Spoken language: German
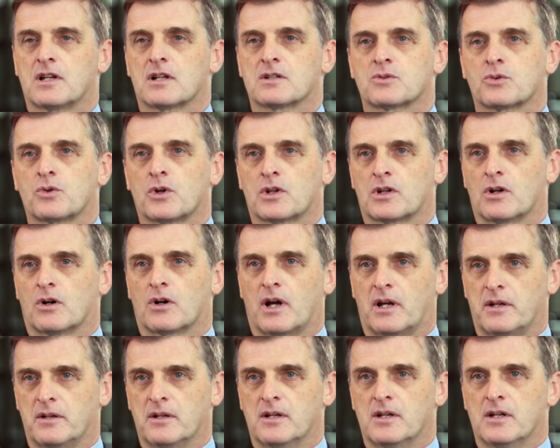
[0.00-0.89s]
Dazu gehört auch
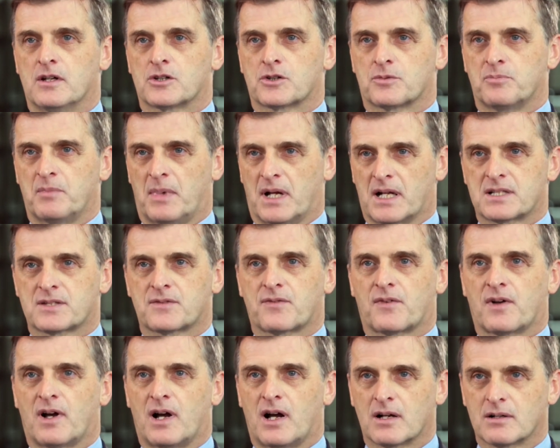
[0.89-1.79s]
ein
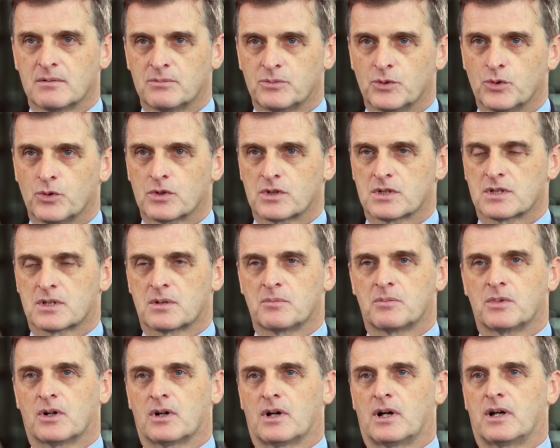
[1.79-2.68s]
Schmerzfragebogen. Es
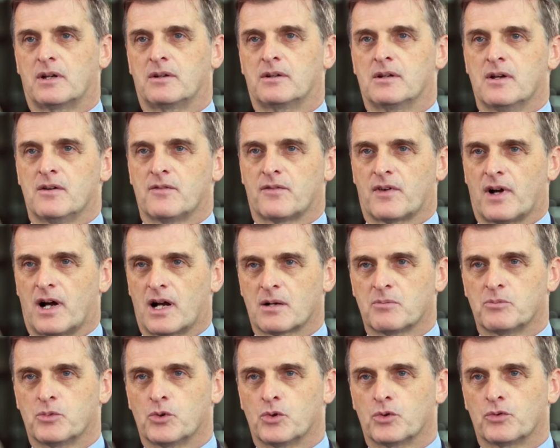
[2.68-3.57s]
gibt auch einen
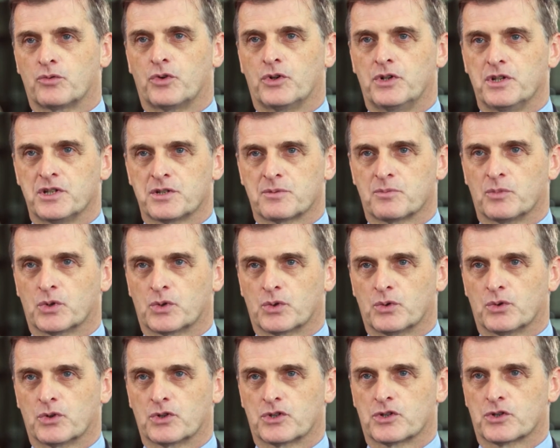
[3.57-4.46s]
Fragebogen für
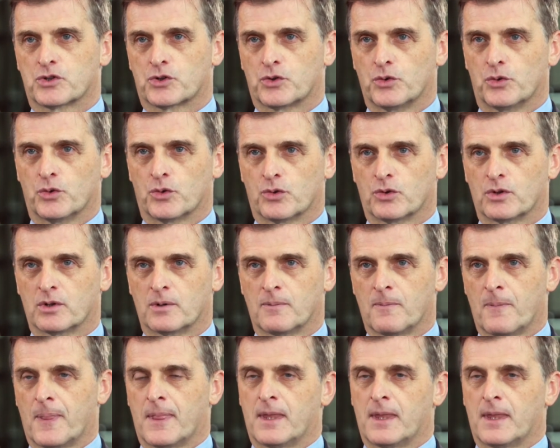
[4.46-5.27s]
nichtmotorische Störungen.